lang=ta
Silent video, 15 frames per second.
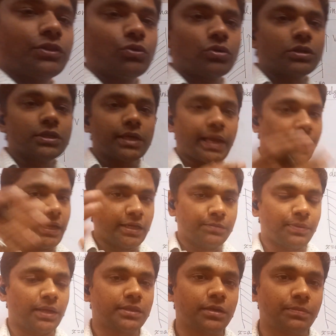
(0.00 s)
நீங்க வந்து ஒரு
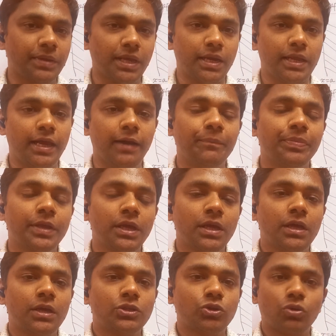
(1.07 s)
கிணறு பார்த்துருப்பீங்க இல்லையா
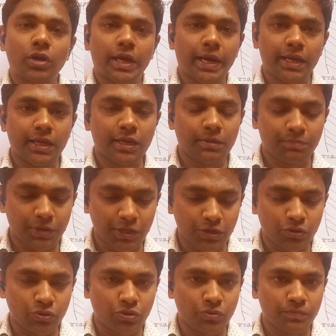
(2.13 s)
ஸோ ஒரு கிணறு
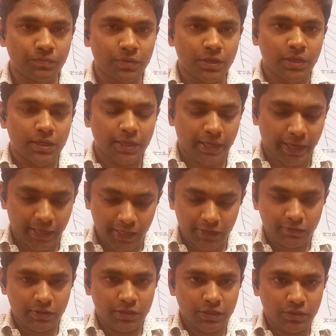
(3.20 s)
எப்படி இருக்கும்
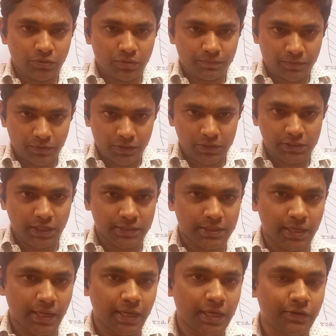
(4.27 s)
கிணறு வந்து
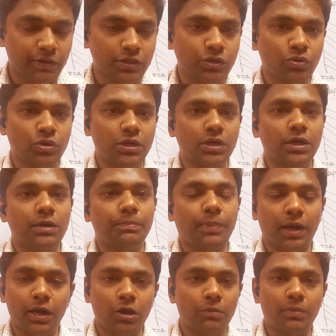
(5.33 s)
ஜஸ்ட் லைக் வந்து ஒரு
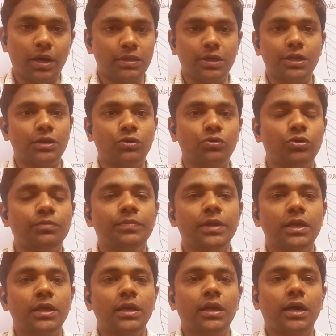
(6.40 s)
பள்ளம் மாதிரி இருக்கும்
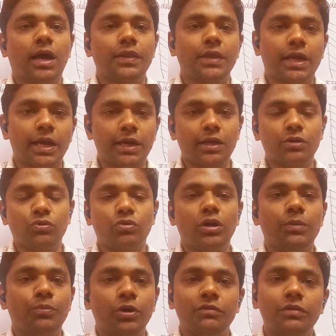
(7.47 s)
அந்த
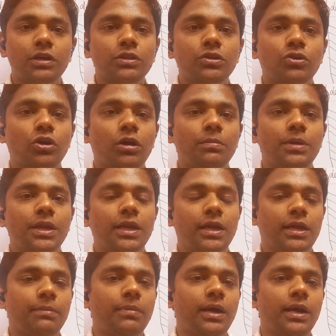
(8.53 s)
கிணறுக்குள்ள போய் விழுந்துட்டோம்
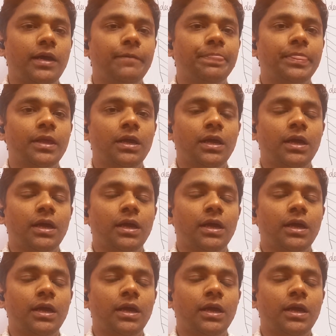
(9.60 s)
அப்படின்னா நம்மளால